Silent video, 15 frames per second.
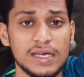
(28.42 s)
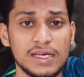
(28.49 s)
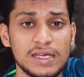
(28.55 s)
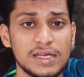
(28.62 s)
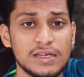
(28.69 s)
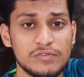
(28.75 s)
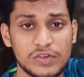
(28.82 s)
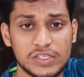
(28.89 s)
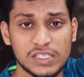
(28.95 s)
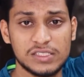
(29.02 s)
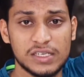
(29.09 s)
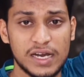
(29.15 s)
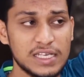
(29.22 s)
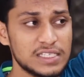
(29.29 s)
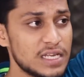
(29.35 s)
हैं विच इज़
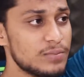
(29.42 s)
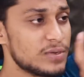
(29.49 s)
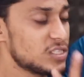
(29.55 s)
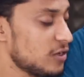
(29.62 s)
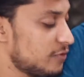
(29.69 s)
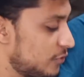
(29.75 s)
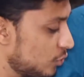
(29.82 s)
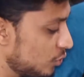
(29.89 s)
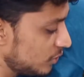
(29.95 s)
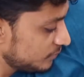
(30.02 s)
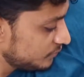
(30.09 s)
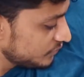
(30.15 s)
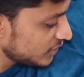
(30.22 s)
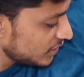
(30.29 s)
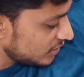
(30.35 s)
रेज एंड मजल फ्यूल
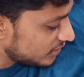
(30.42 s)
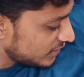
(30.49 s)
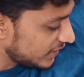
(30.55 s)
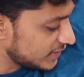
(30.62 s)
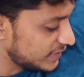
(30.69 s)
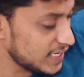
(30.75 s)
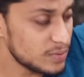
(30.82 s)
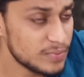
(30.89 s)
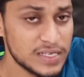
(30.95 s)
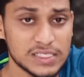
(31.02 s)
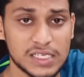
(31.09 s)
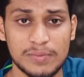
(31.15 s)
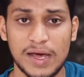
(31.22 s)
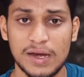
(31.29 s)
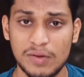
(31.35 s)
डिटेल में
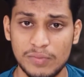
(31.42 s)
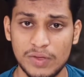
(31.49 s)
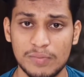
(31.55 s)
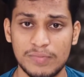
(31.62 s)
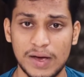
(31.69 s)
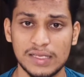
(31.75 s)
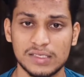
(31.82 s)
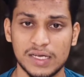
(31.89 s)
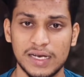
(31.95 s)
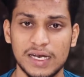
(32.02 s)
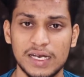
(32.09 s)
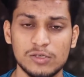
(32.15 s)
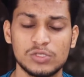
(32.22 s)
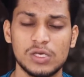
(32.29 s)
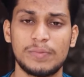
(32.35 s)
इसके बारे में अभी हम बात करेंगे
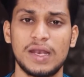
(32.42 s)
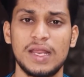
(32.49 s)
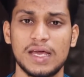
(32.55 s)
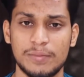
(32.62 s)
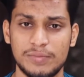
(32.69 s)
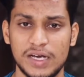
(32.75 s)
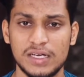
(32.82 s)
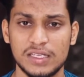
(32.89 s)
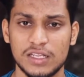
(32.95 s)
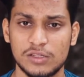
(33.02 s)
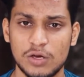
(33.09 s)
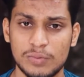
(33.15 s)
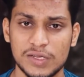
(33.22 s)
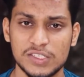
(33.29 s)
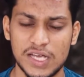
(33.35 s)
लेकिन उससे पहले एक अपडेट देता
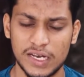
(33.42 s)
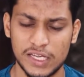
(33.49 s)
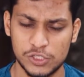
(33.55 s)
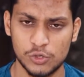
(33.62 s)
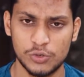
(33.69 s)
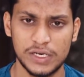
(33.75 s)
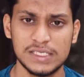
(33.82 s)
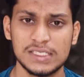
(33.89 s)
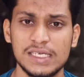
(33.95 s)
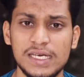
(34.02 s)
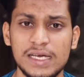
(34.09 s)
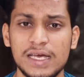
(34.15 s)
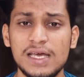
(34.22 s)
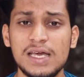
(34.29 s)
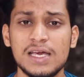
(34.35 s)
हूँ अपने चैनल की छोटी सी
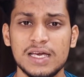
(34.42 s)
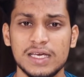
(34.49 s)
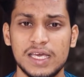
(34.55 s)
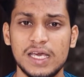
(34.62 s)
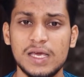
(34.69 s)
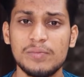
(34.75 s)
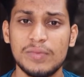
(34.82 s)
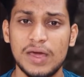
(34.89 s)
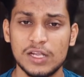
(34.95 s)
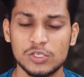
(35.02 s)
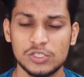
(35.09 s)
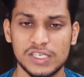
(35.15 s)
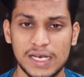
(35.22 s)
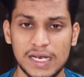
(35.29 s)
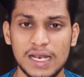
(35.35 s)
कि मेरा जो
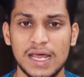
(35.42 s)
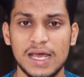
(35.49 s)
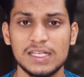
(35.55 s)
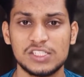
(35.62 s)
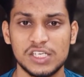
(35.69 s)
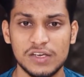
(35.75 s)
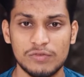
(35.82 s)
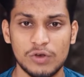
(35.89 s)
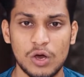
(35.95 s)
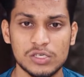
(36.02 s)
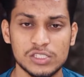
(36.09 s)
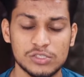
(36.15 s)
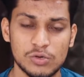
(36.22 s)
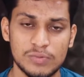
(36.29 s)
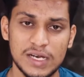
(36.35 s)
चैनल है जे व्लॉग्स
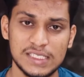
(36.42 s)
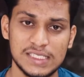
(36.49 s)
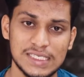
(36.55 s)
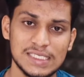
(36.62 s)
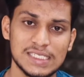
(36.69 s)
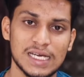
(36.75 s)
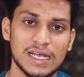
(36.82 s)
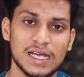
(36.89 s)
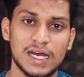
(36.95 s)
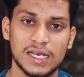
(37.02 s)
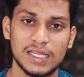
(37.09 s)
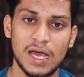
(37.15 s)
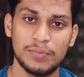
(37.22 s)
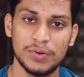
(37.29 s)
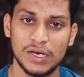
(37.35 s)
इसको मैंने चेंज करके कर
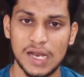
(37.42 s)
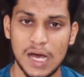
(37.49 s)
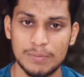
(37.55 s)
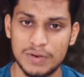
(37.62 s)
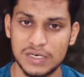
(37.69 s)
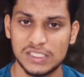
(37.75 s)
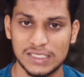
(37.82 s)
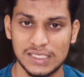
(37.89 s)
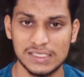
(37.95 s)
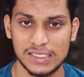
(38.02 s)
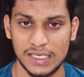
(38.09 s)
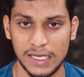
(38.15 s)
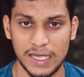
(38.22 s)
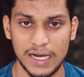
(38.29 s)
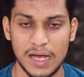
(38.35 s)
दिया अपने नाम पर जतिन
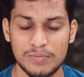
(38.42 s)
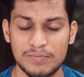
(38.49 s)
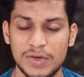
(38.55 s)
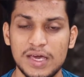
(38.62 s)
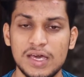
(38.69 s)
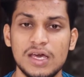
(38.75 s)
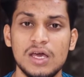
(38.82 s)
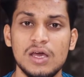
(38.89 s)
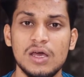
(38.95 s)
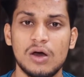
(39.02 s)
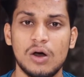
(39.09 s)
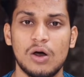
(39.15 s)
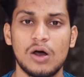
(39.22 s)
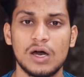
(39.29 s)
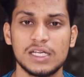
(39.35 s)
सिंह के नाम पे
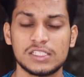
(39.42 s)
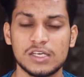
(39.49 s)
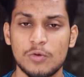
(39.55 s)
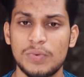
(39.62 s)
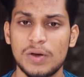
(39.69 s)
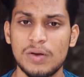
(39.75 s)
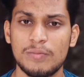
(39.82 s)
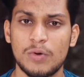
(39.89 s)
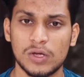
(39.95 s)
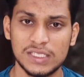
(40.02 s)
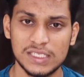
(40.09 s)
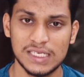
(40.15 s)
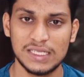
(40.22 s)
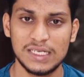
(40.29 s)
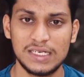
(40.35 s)
और इसके ऊपर मैं बहुत ही
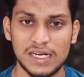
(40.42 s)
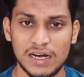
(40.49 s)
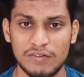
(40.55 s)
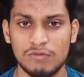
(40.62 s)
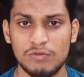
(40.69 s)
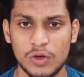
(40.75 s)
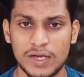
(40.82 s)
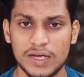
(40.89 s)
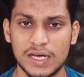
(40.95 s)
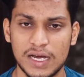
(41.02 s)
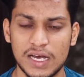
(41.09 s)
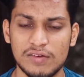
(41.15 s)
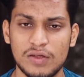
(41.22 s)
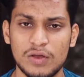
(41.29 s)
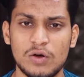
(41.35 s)
जल्दी ट्रैवल ब्लॉगिंग
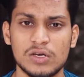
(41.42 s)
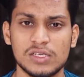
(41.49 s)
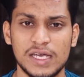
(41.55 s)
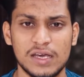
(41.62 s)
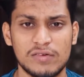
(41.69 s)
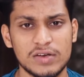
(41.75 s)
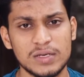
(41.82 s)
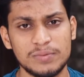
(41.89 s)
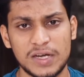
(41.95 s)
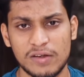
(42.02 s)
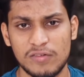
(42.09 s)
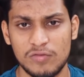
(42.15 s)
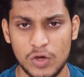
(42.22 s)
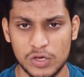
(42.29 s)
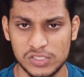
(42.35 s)
करने वाला हूँ और एक बार जब
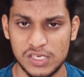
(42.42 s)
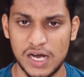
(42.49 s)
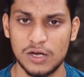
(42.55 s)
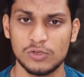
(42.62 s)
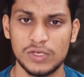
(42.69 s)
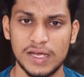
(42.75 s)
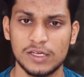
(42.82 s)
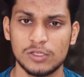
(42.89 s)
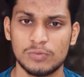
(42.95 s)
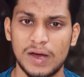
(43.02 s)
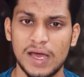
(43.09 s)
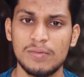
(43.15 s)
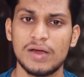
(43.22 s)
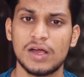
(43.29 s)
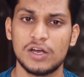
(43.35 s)
ट्रैवल ब्लॉग स्टार्ट हो जाएंगे तो
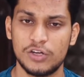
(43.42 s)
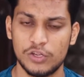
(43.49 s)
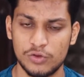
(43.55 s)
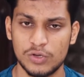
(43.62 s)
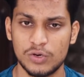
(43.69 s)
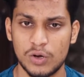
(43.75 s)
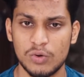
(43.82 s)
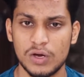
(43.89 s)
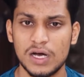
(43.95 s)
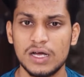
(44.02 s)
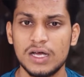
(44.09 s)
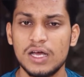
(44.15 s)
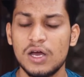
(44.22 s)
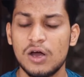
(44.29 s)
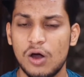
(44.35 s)
भाई मैं कंटिन्यू रहूँगा
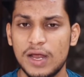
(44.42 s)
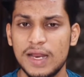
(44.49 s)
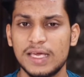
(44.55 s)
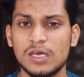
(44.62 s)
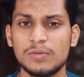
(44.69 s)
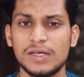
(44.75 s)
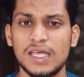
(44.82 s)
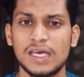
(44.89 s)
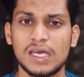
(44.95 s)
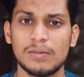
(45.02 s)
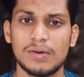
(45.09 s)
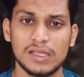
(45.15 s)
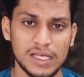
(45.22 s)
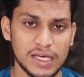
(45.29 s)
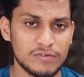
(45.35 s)
और एक के बाद एक के
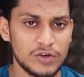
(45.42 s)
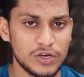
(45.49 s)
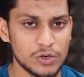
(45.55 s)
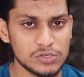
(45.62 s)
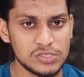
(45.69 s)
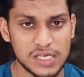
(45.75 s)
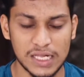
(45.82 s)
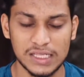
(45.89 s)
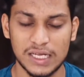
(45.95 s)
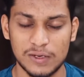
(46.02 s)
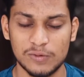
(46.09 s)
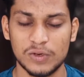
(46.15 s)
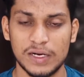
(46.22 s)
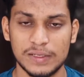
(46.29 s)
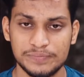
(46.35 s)
बाद एक वीडियोज़ डालता
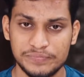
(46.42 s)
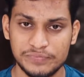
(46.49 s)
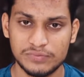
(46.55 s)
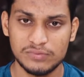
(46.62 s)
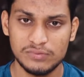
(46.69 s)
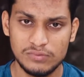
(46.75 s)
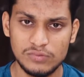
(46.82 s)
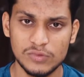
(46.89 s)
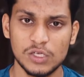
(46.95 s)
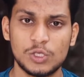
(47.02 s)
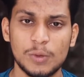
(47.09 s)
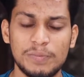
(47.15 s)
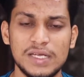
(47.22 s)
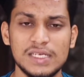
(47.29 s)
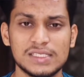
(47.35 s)
रहूँगा तो
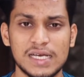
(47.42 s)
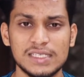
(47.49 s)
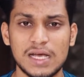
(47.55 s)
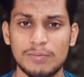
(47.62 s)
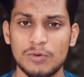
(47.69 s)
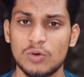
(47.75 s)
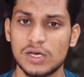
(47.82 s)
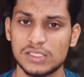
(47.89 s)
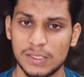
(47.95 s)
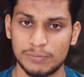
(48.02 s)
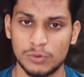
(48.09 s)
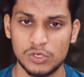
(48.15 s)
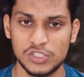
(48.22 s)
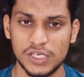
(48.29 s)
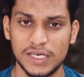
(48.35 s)
प्लीज़ गाइज आप लोगों का
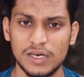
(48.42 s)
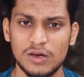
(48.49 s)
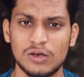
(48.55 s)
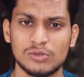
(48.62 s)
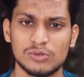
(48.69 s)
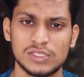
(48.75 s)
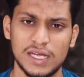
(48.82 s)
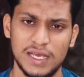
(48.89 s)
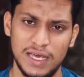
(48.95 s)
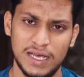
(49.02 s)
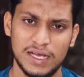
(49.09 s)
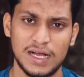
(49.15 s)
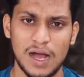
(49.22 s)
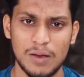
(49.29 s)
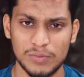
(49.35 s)
सपोर्ट चाहिए और दूसरा
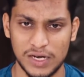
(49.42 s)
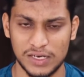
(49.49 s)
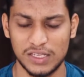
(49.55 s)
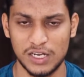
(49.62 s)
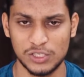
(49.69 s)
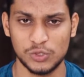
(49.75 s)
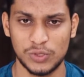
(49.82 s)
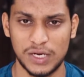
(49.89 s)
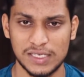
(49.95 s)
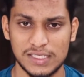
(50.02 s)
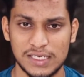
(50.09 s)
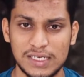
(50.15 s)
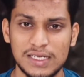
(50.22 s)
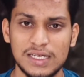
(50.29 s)
एक काम कर देना छोटा सा